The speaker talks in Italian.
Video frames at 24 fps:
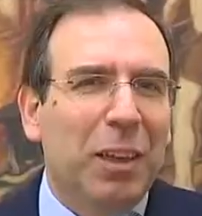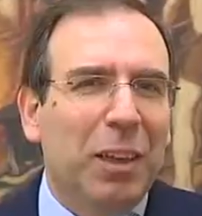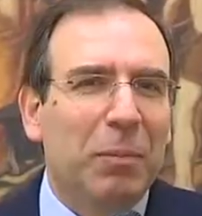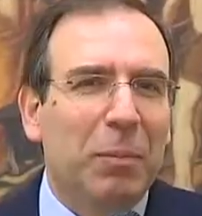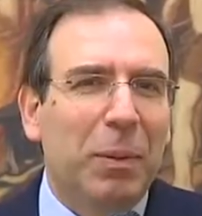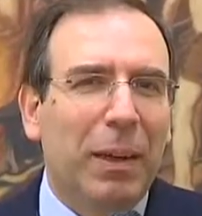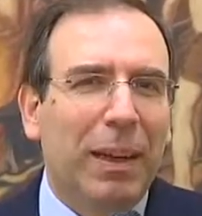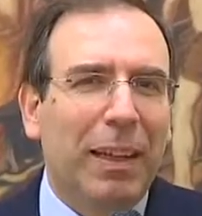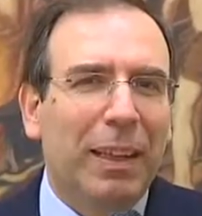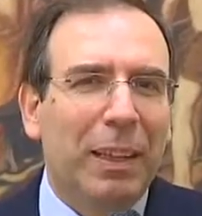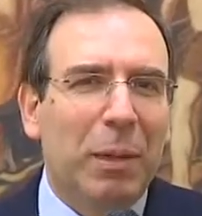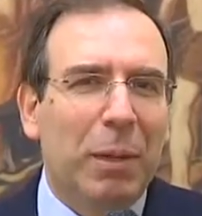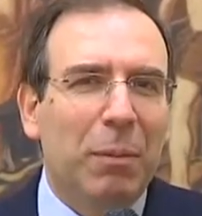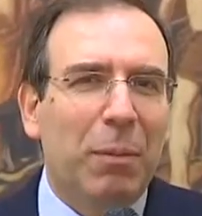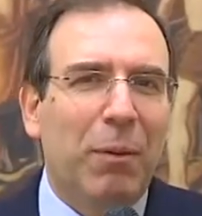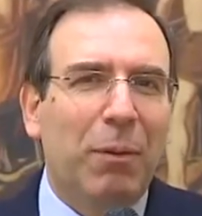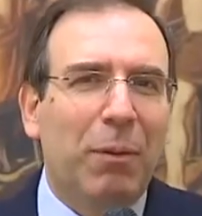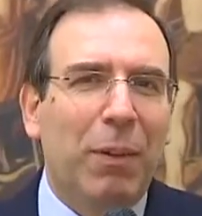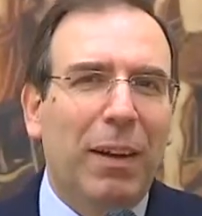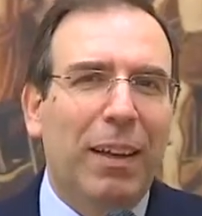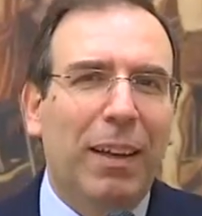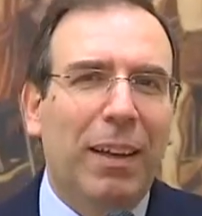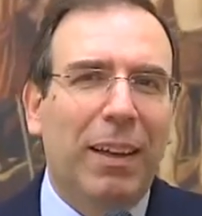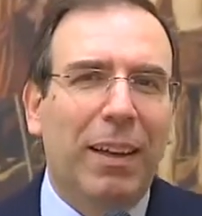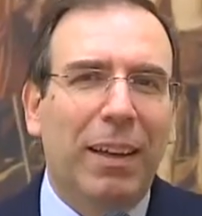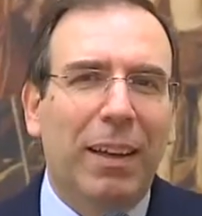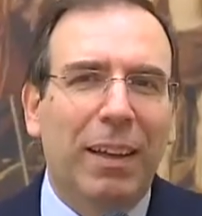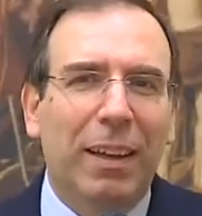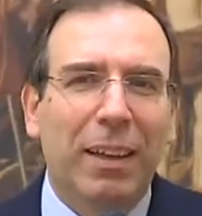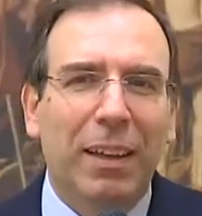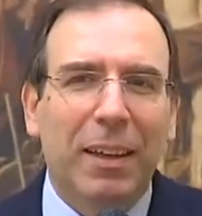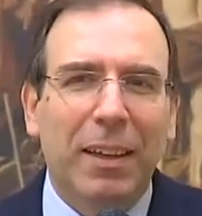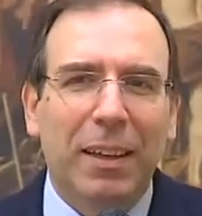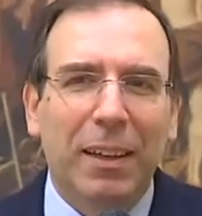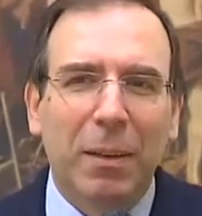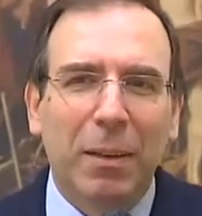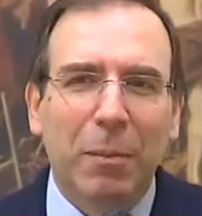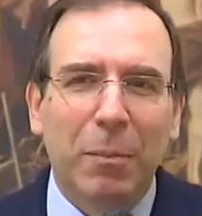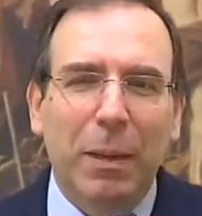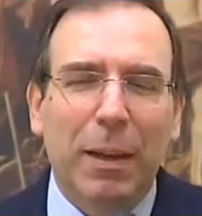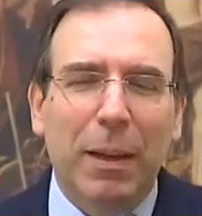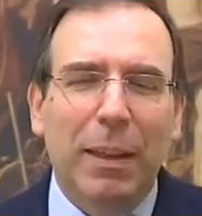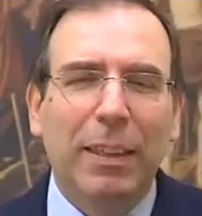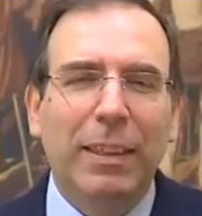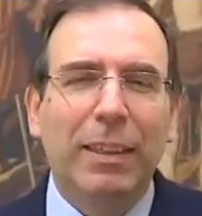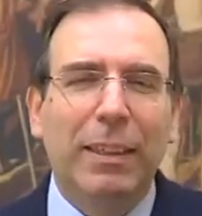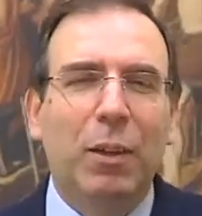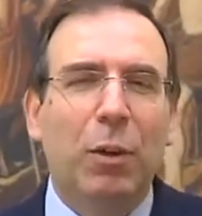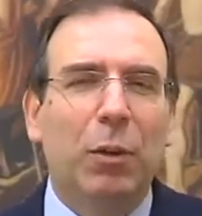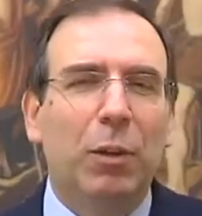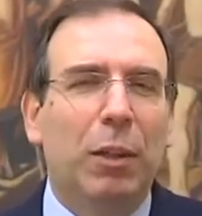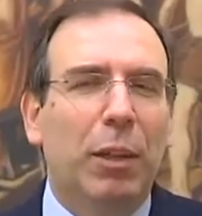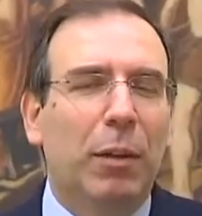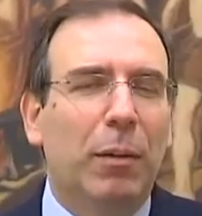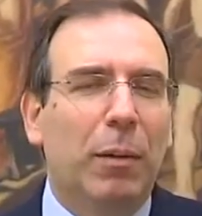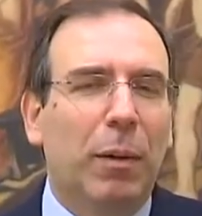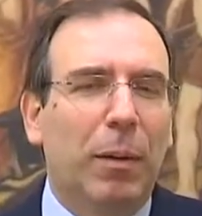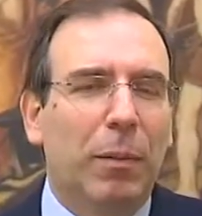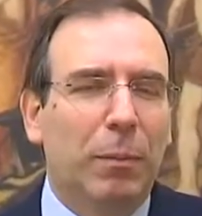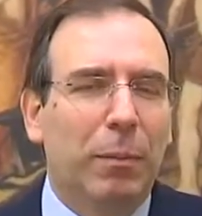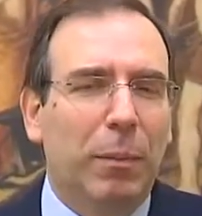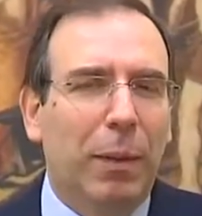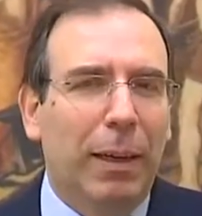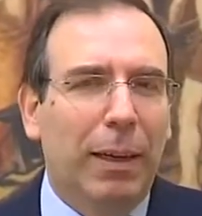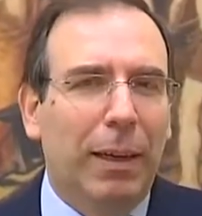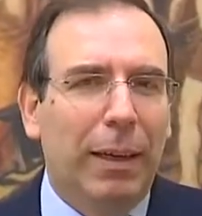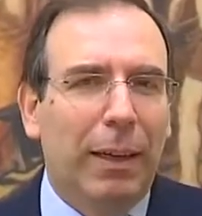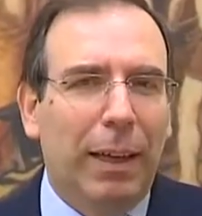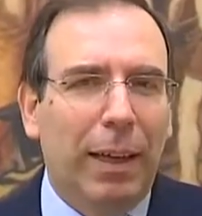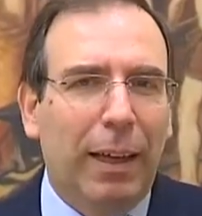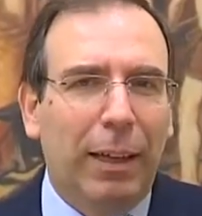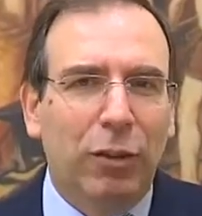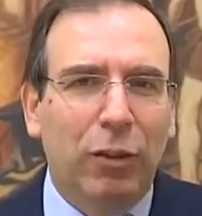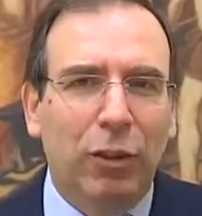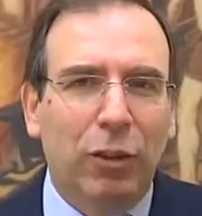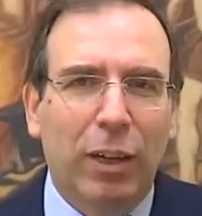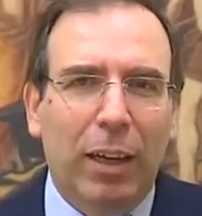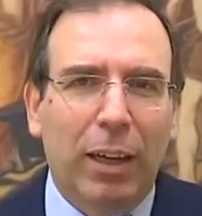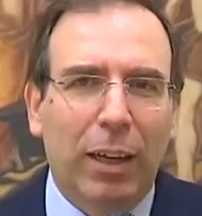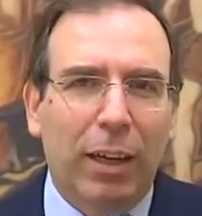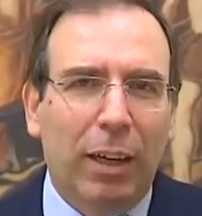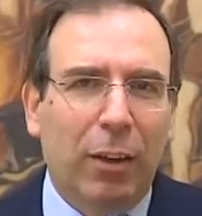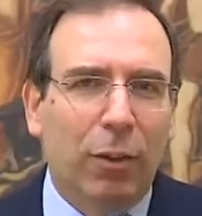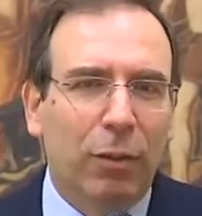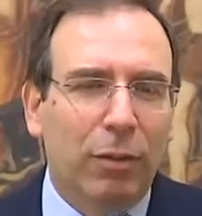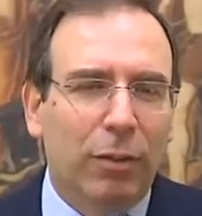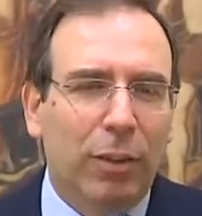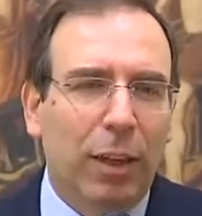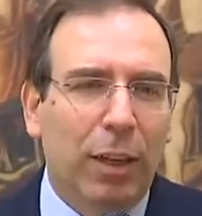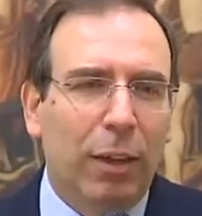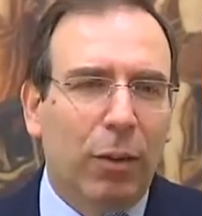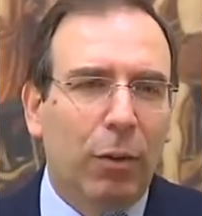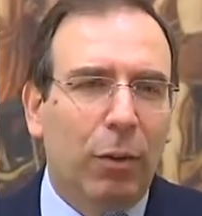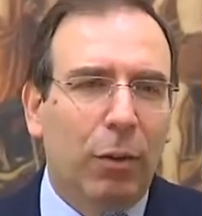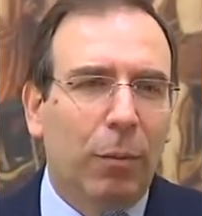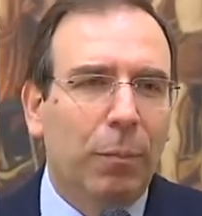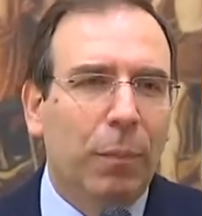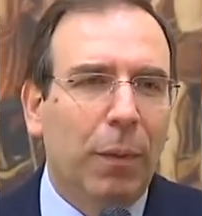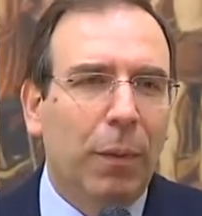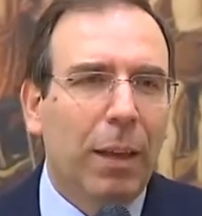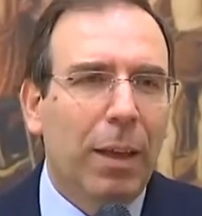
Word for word: che perché debba fare melina o debba aggirare l'ostacolo.